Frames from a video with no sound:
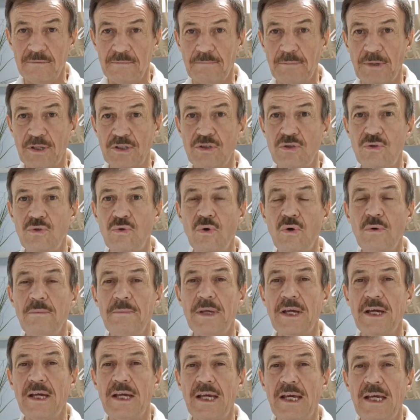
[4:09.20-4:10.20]

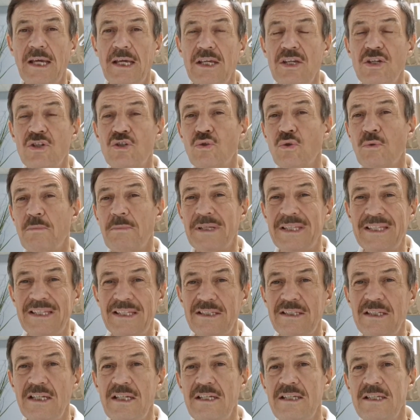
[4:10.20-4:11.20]
подъеме, и чтобы
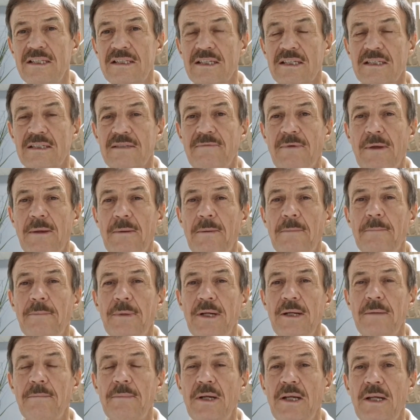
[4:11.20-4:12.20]
не делиться своими
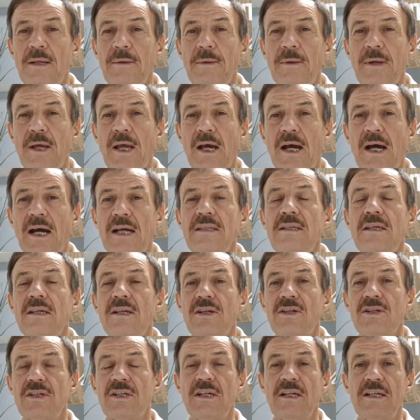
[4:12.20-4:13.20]
прибылями, они
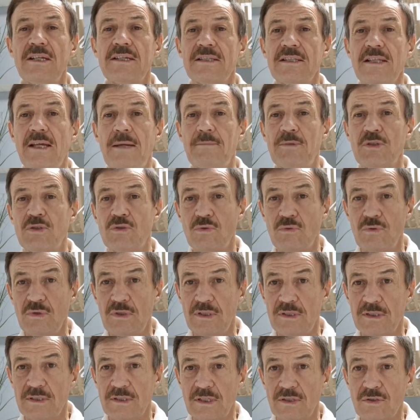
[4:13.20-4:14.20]
решили с нами
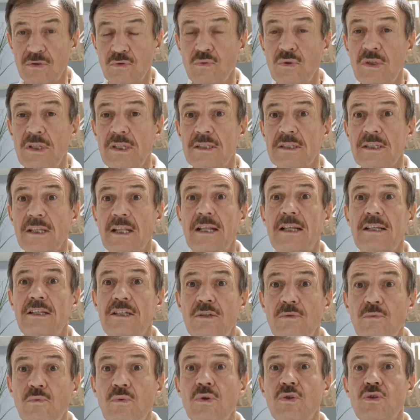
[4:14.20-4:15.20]
судиться. Судиться для
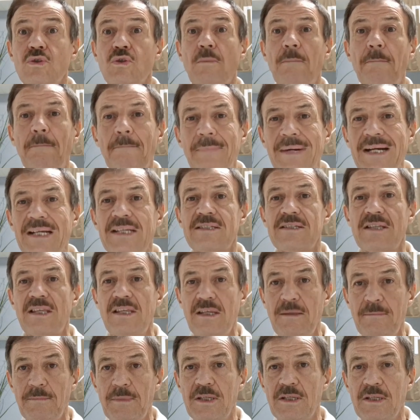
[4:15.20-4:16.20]
чего? Чтобы мы с
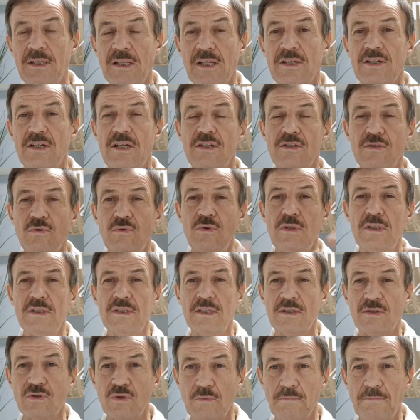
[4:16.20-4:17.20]
ними не начали
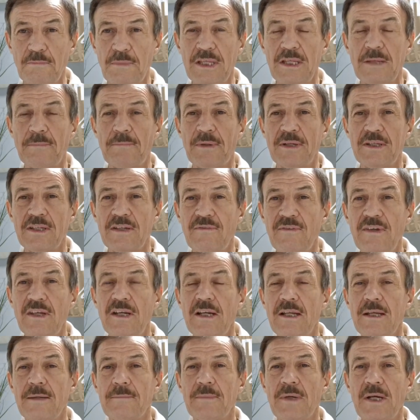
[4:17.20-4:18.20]
судиться, чтобы мы не
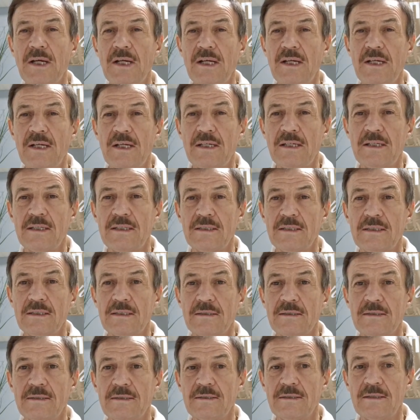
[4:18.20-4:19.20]
предъявили им
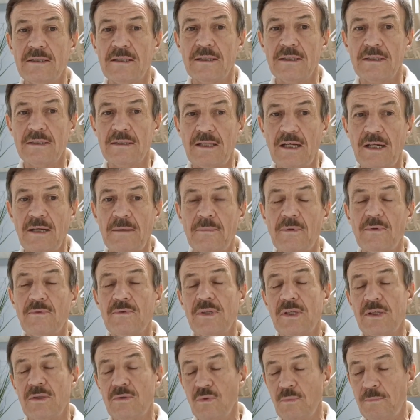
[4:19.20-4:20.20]
э,
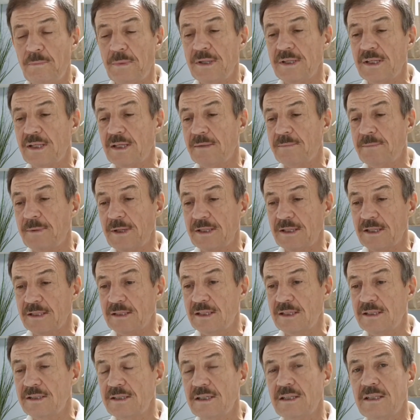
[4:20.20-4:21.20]
требования. Ну, понятно,
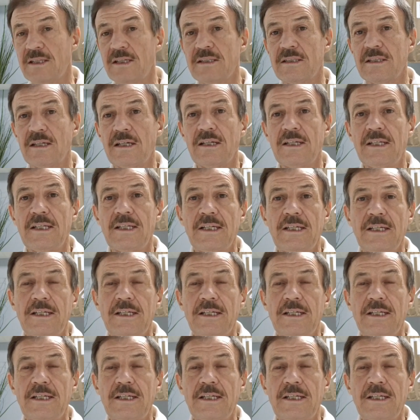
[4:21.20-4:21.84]
понятное дело, это